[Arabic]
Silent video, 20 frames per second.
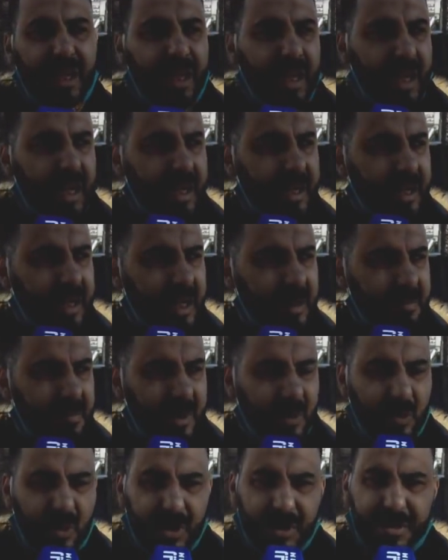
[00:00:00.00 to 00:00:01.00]
انا كما
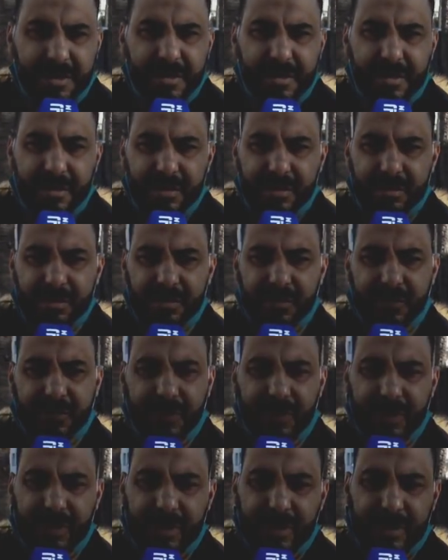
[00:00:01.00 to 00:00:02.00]
قلت
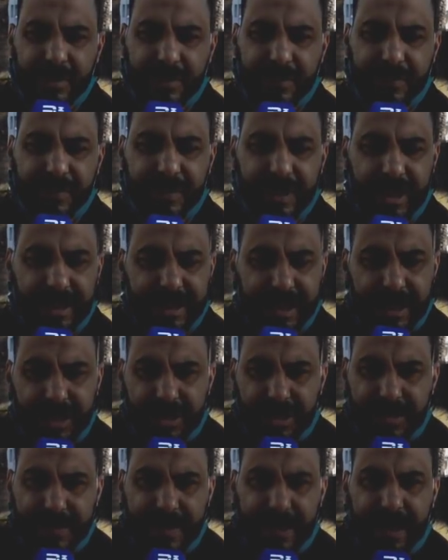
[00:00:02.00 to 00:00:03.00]
في, في احدى
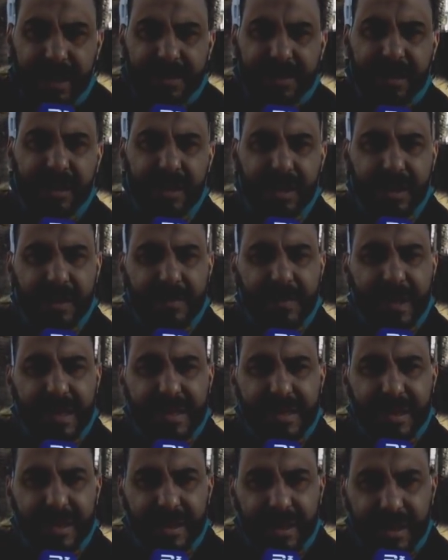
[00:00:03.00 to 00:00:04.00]
الاجتماعات مع
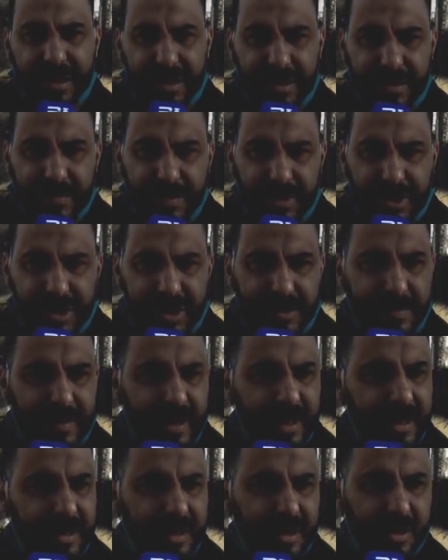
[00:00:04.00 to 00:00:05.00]
السيد رئيس المجلس
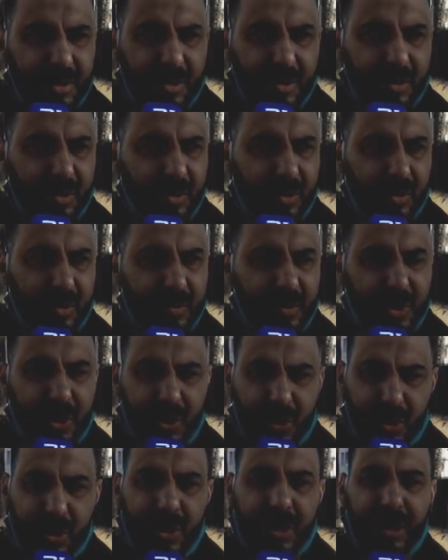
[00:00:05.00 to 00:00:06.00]
البلدي
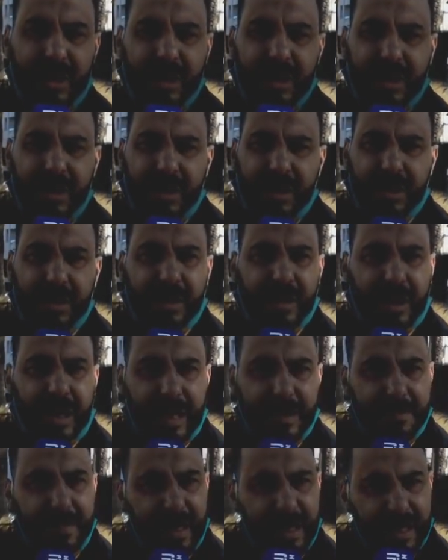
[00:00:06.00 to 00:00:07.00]
ومشكور آه،
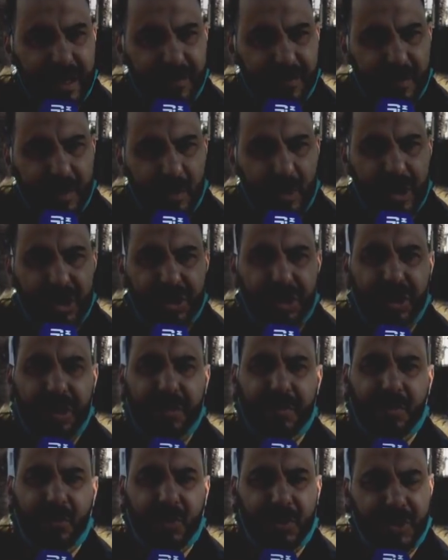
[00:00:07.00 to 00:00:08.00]
قام معنا بالواجب
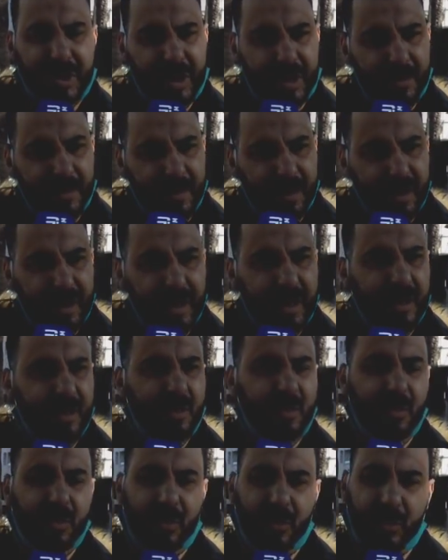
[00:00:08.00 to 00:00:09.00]
واستقبلنا
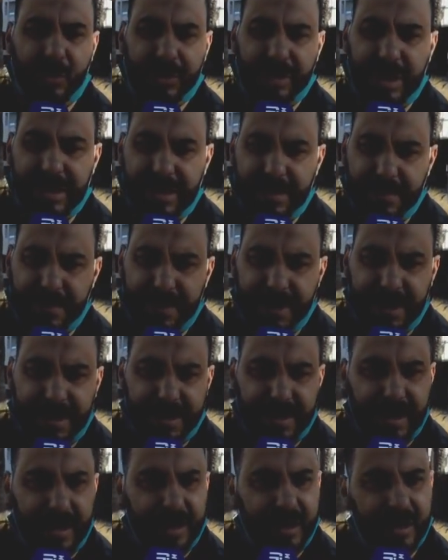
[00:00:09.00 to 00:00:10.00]
واتصل بالناس
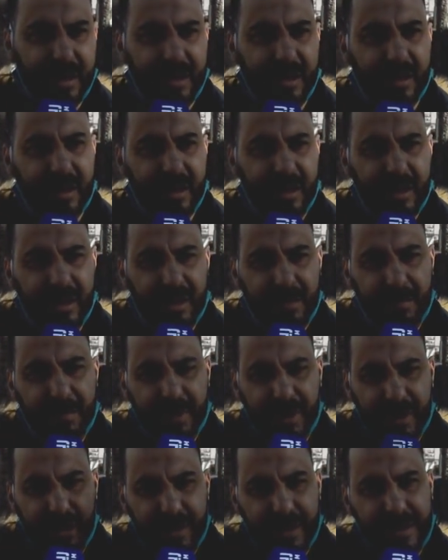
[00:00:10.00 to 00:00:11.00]
ديال
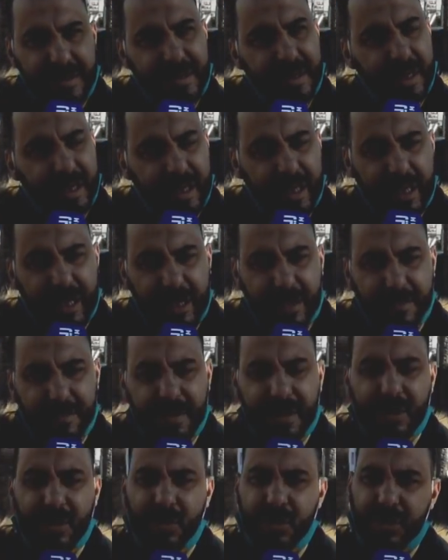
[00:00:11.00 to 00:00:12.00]
بالناس ديال
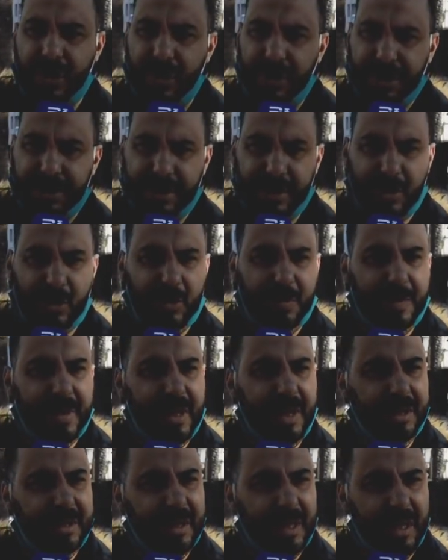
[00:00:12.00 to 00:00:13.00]
الكهرباء وجاو حتى هما
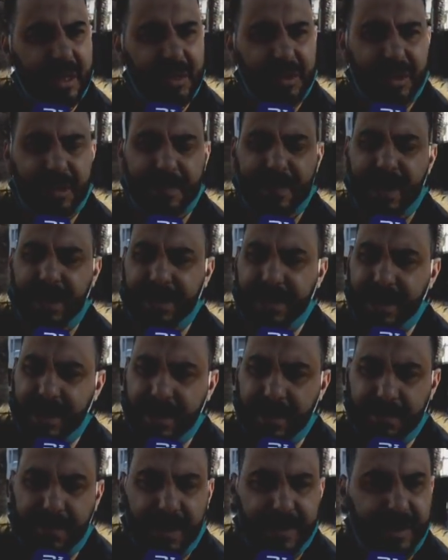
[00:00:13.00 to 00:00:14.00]
حضرنا اجتماع درنا
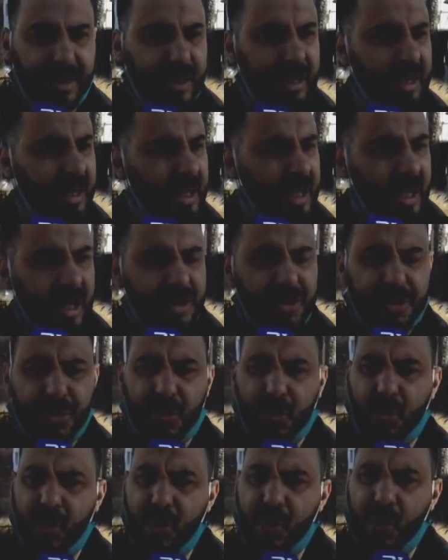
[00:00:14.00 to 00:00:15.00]
المحضر هذا الشيء
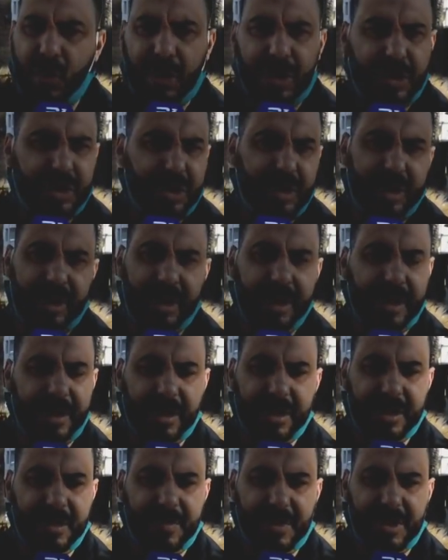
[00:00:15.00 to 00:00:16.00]
كله كنشكر عليه
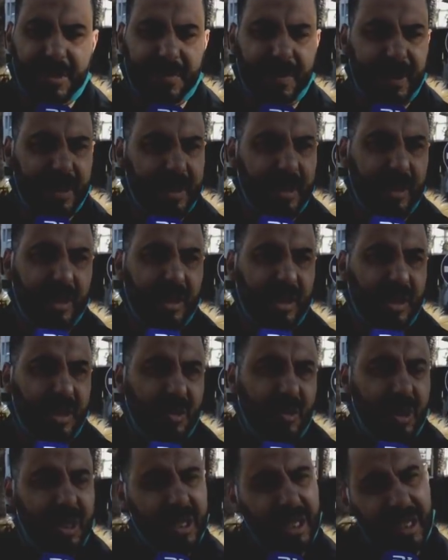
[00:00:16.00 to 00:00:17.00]
رئيس المجلس البلدي
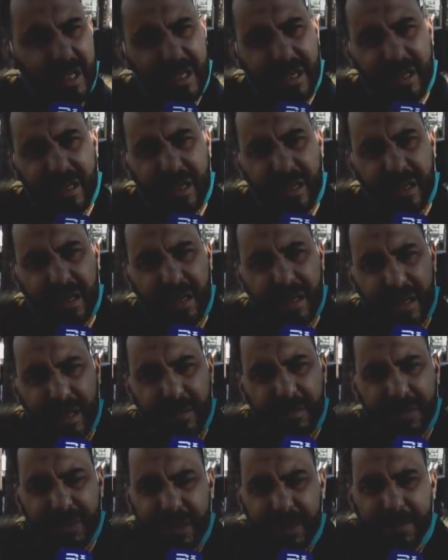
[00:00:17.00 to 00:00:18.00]
ولكن انا
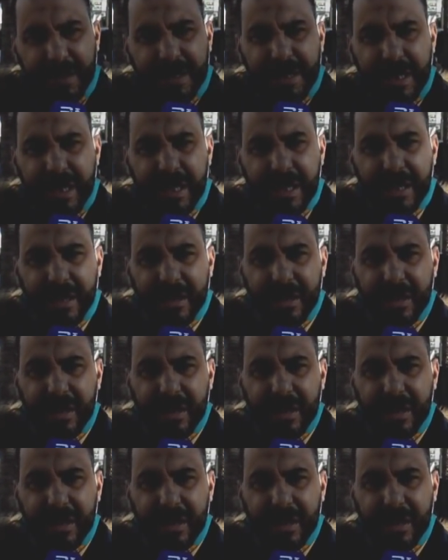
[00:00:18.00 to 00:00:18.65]
من الطبع ديالي